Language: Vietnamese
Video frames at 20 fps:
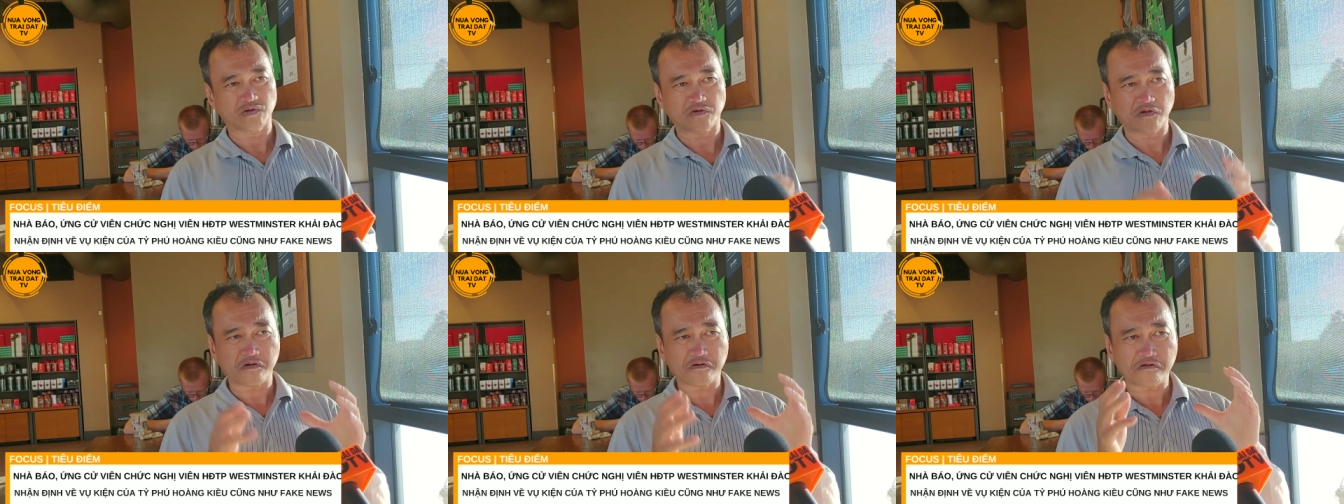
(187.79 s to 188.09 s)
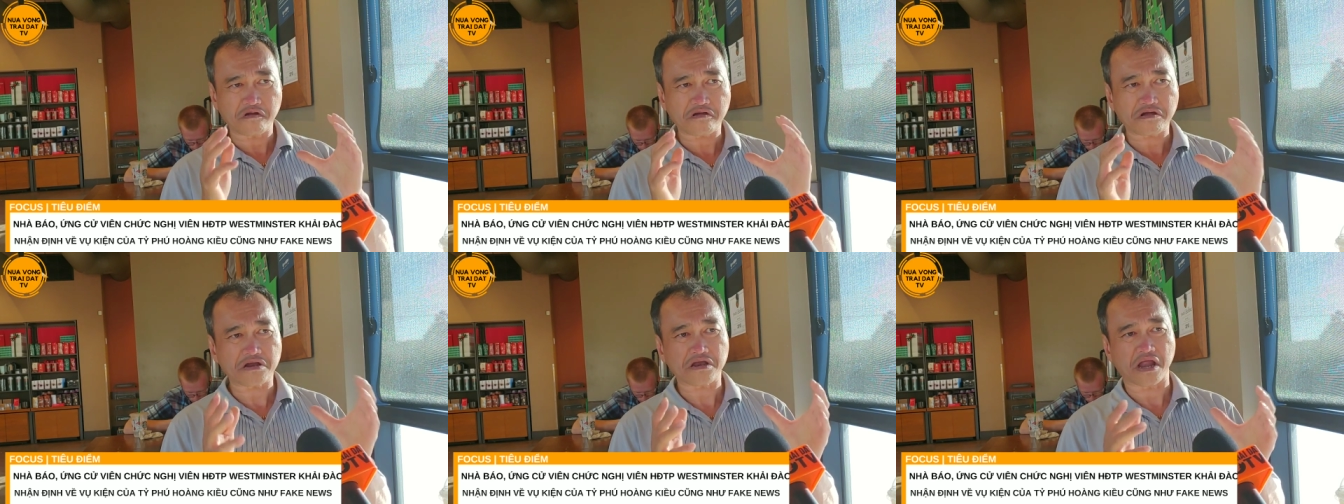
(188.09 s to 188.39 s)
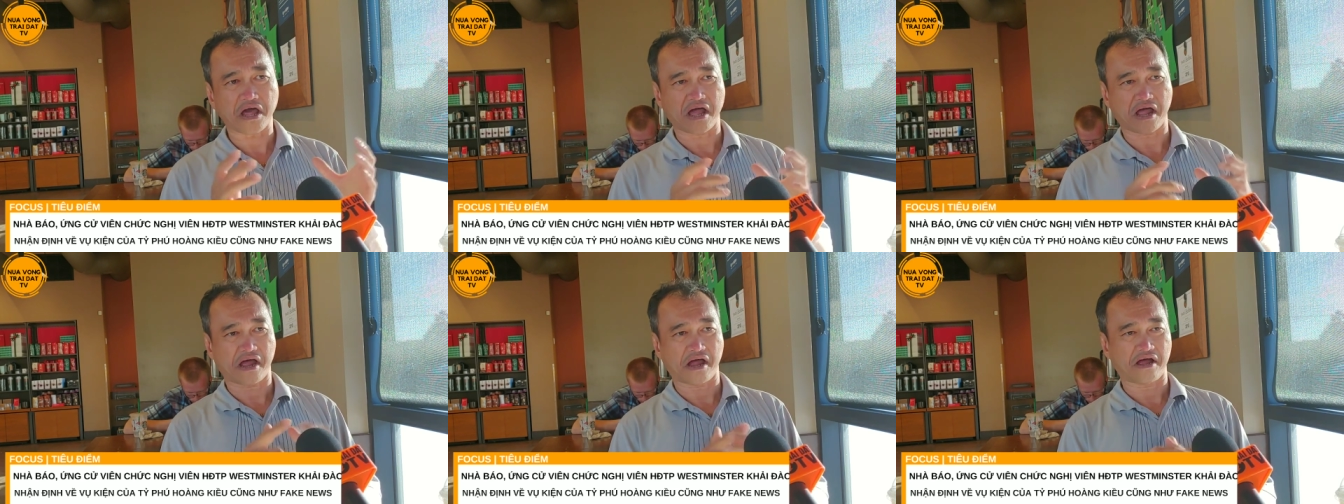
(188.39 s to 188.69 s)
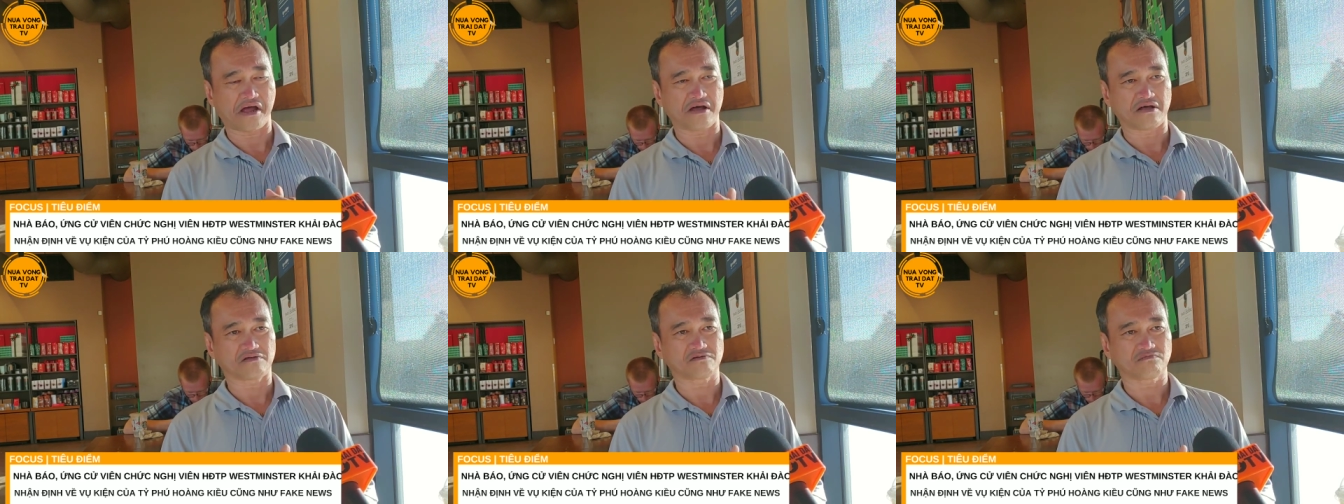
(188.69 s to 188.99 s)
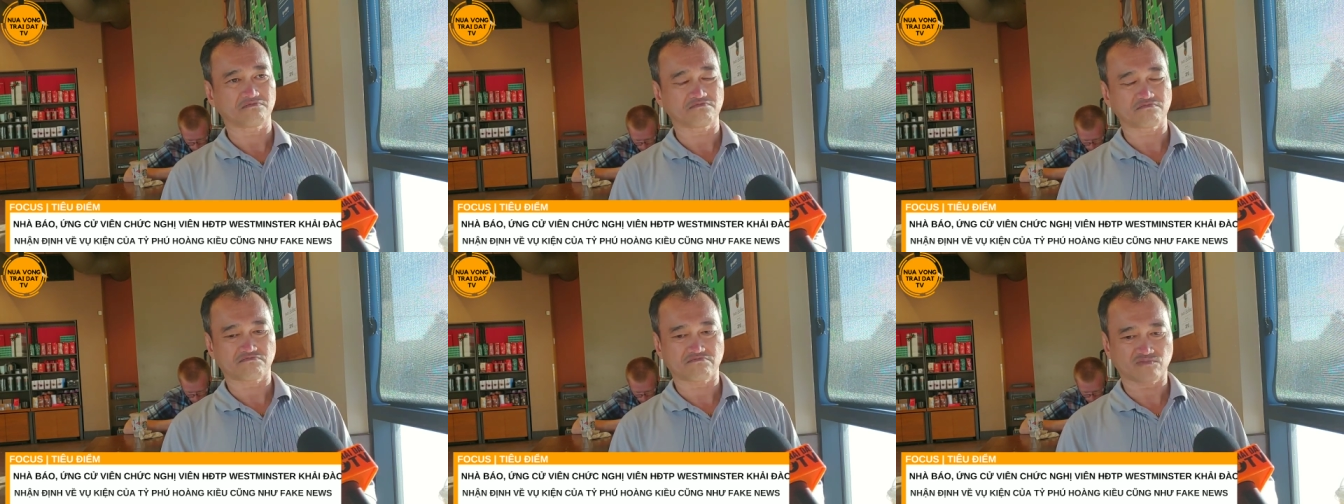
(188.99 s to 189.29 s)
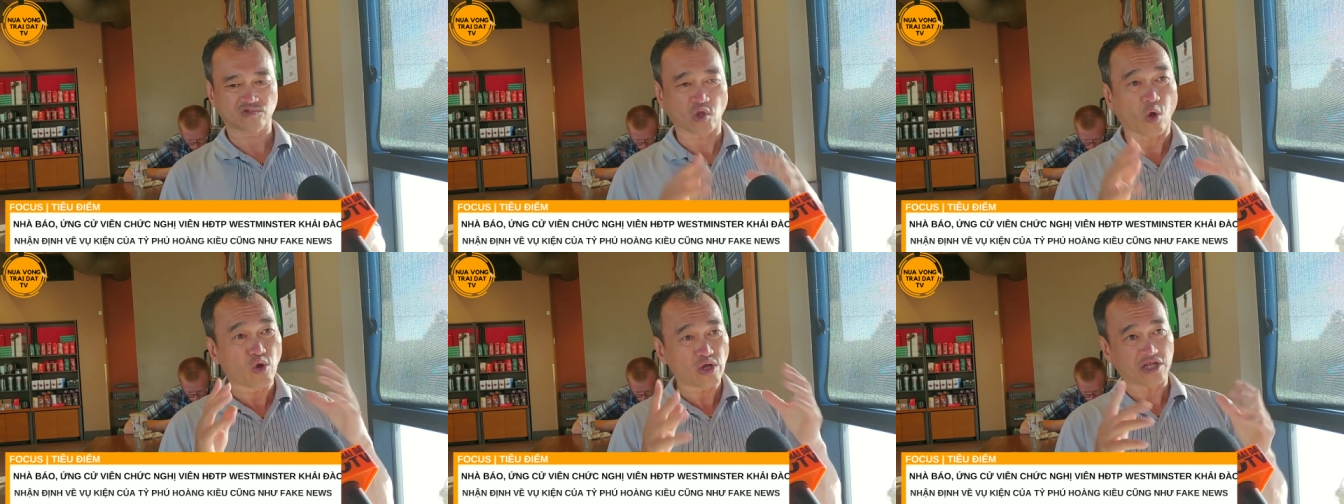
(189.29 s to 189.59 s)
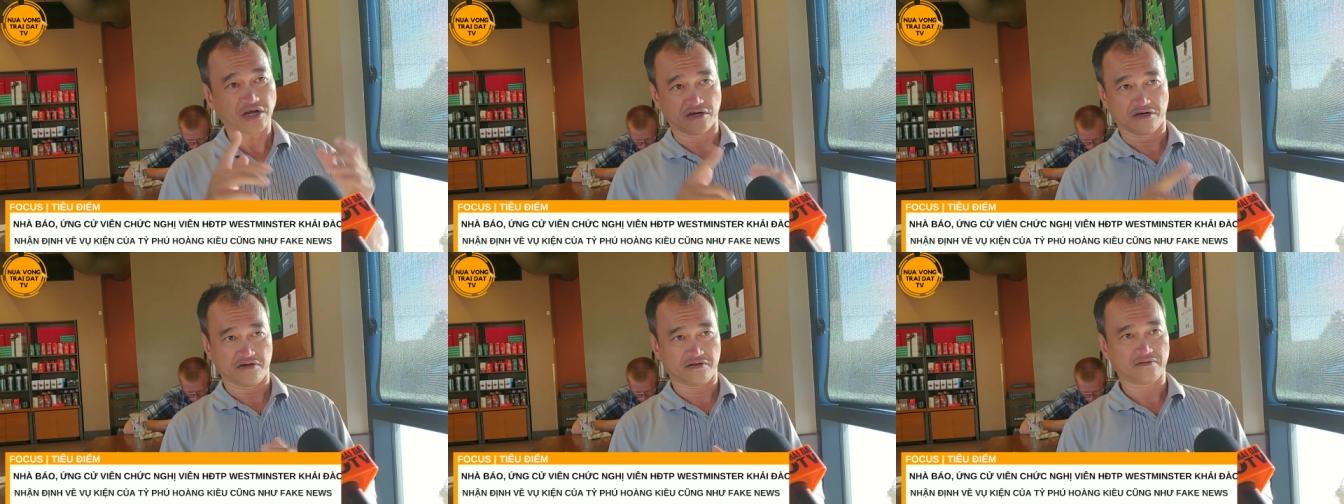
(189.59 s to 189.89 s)
nó rất là tối
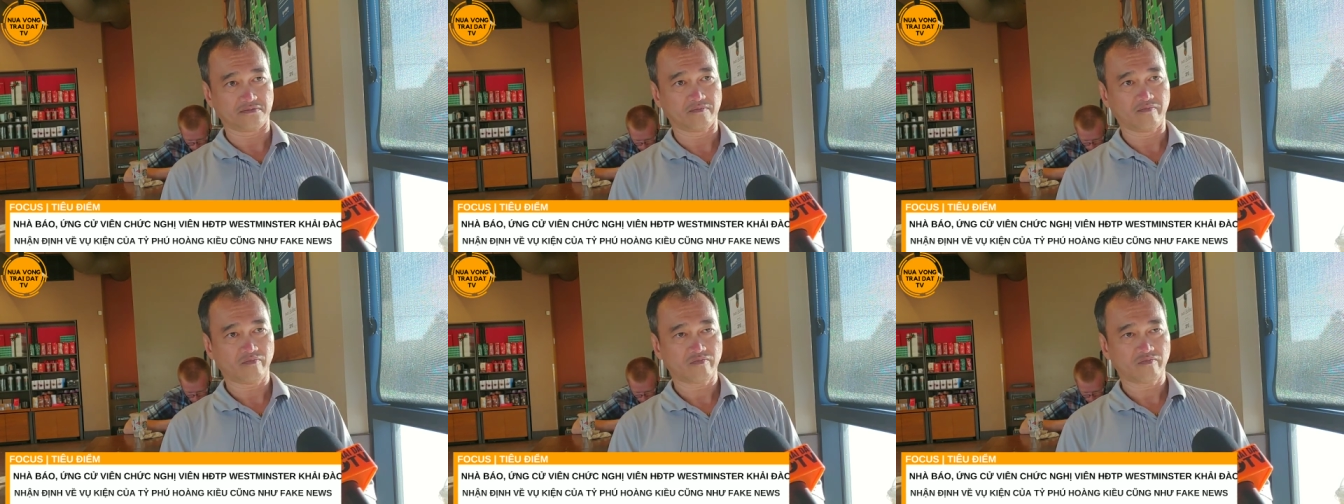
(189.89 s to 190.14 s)
thượng.